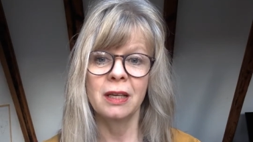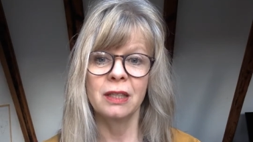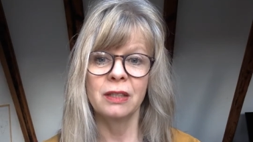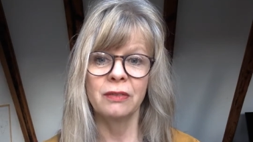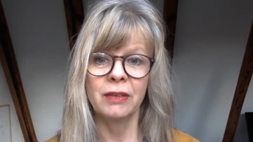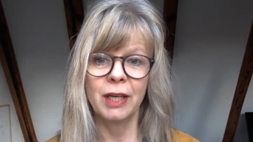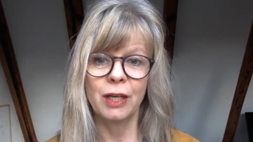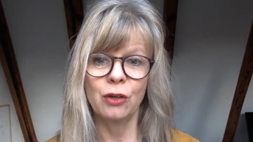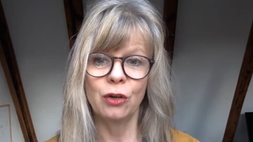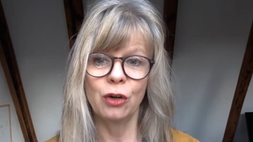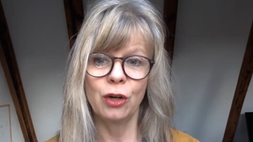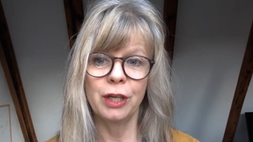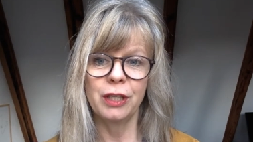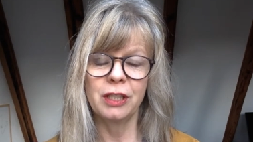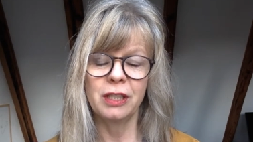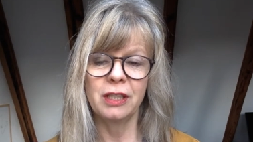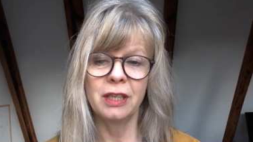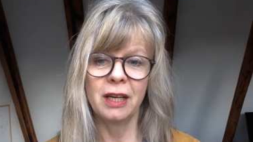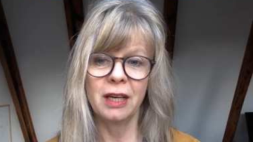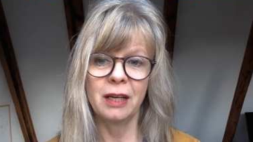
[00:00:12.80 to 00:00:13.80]
Ich werde
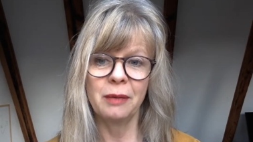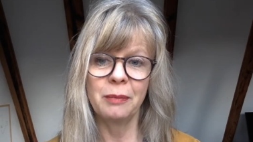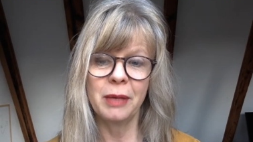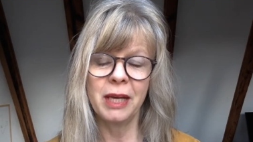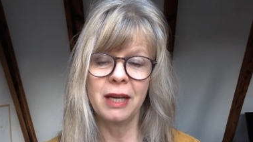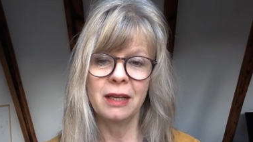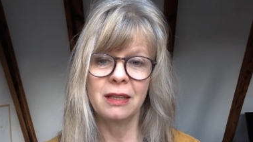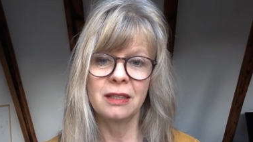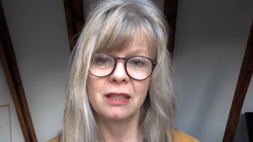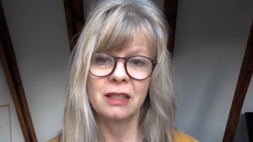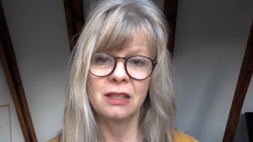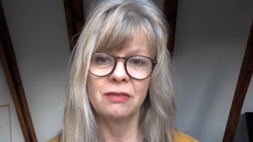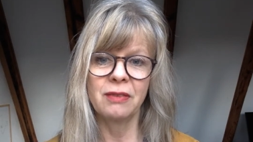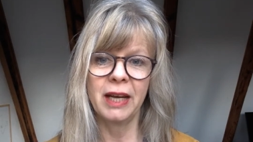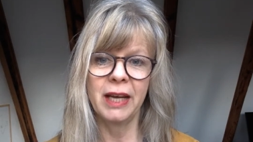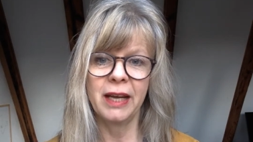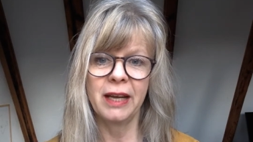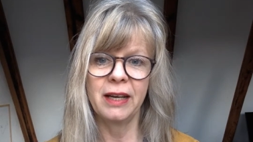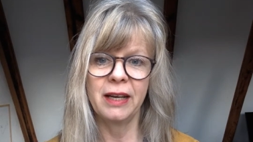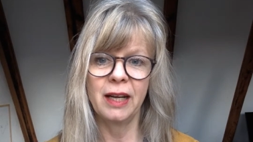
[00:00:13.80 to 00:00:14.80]
heute nach mehr als
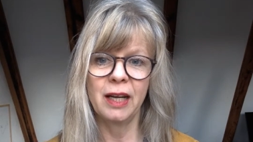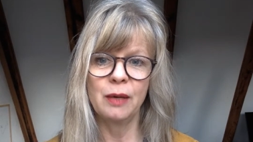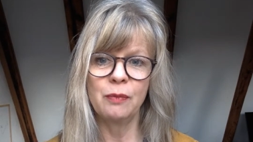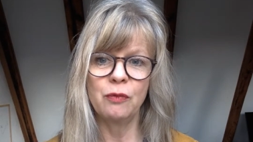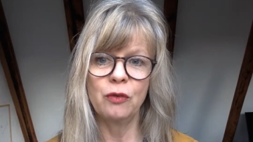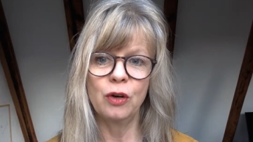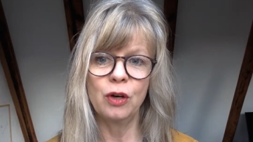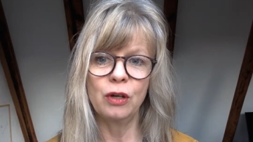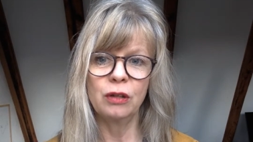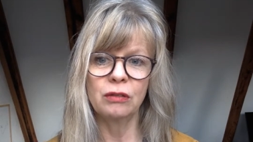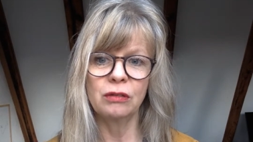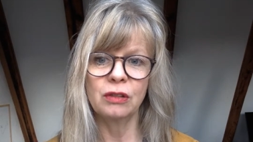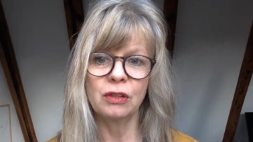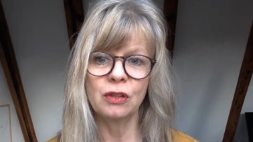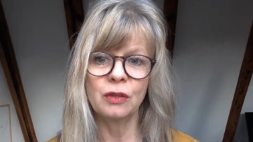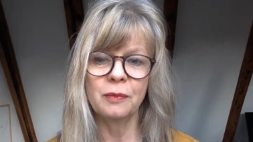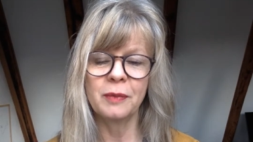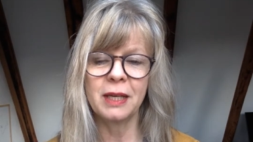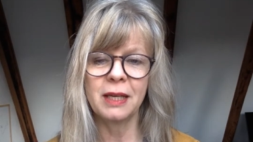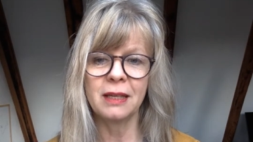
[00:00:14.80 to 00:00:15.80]
zweieinhalb Wochen
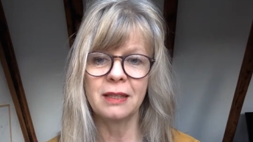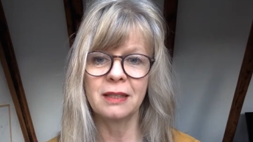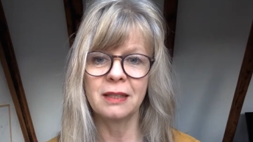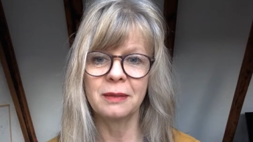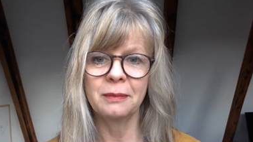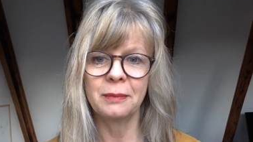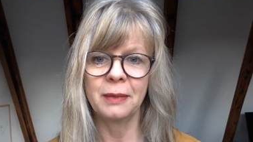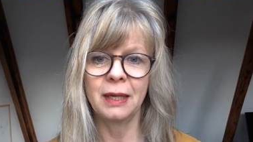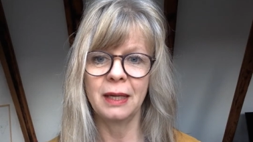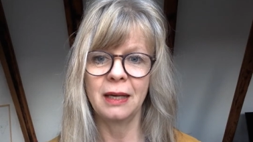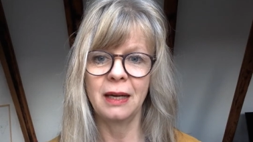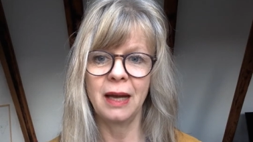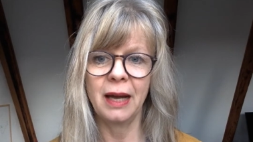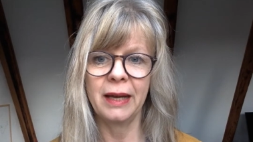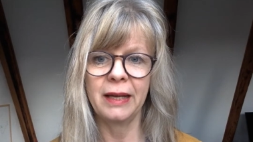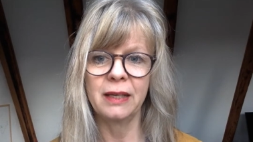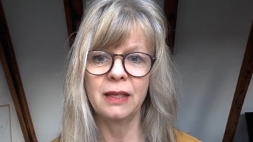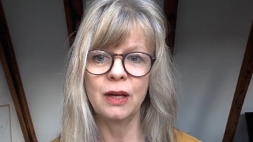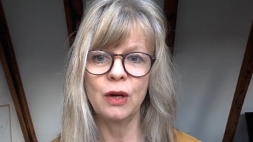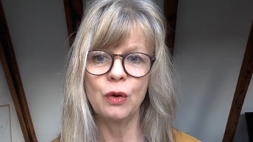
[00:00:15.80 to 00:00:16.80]
zum ersten Mal
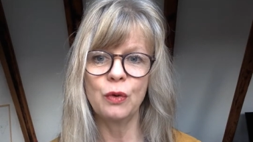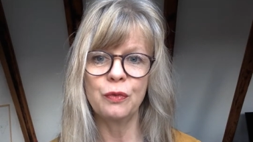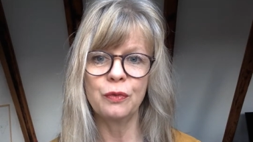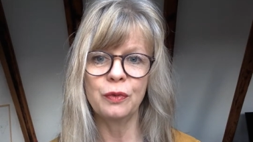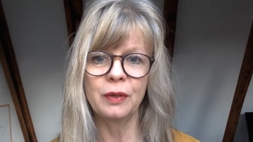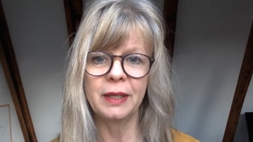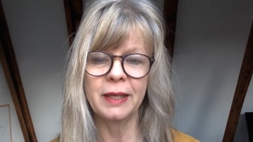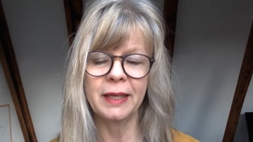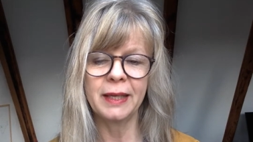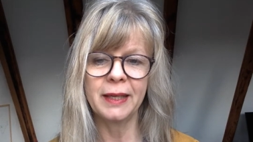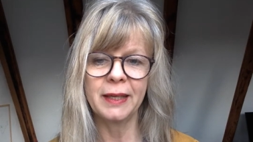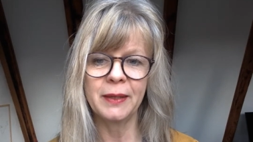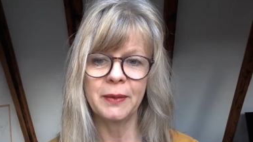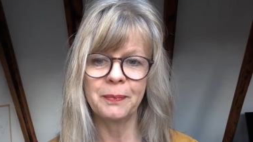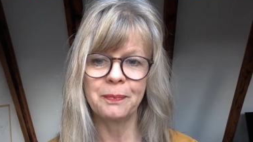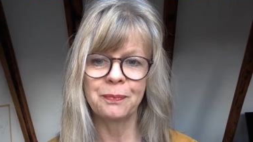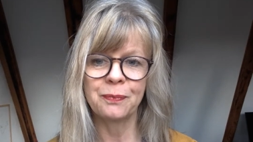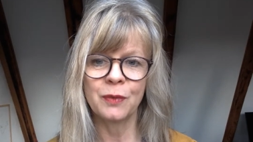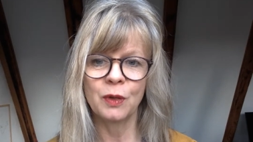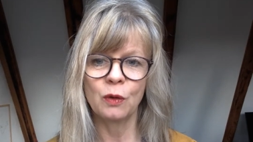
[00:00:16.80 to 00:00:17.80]
einkaufen
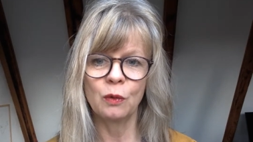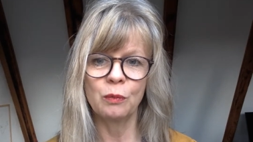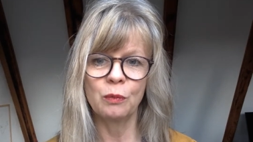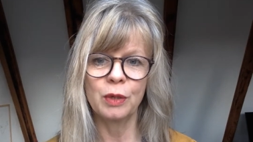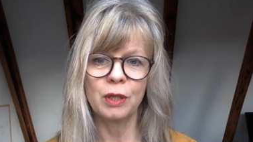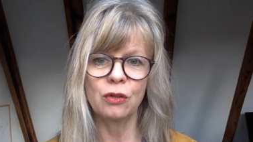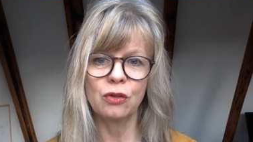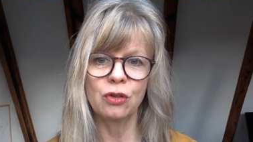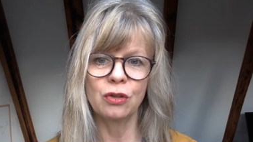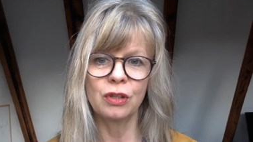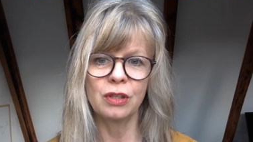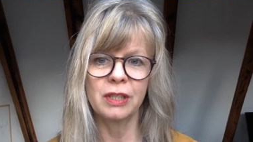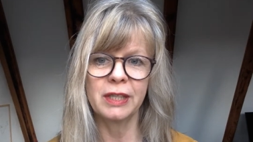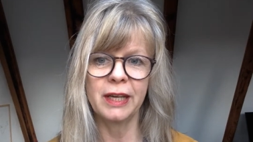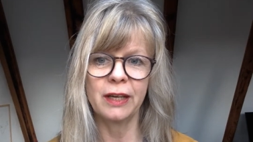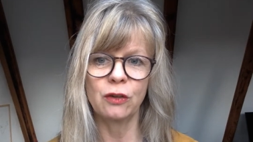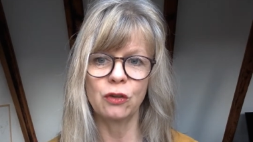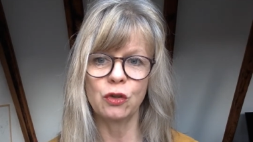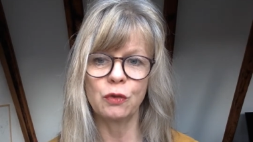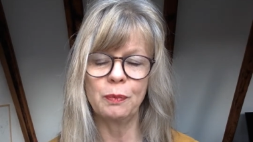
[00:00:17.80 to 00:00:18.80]
gehen und bin schon
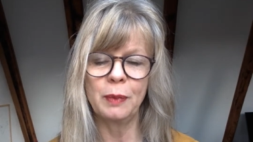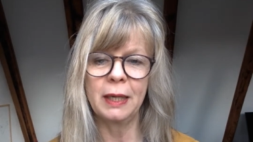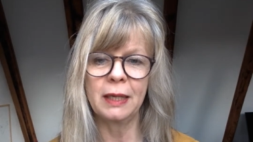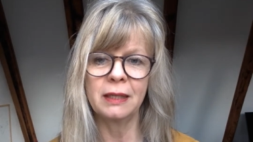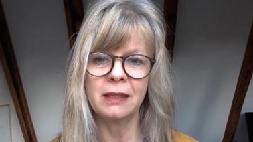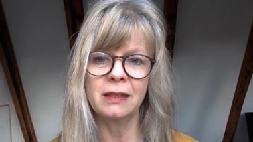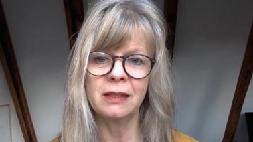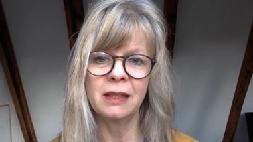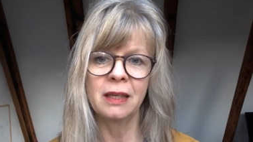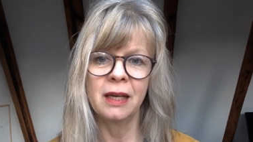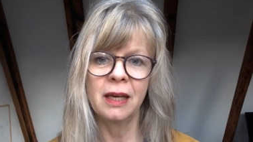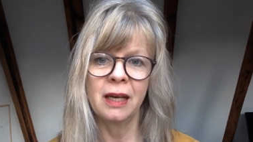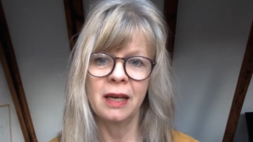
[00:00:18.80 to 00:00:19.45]
sehr gespannt.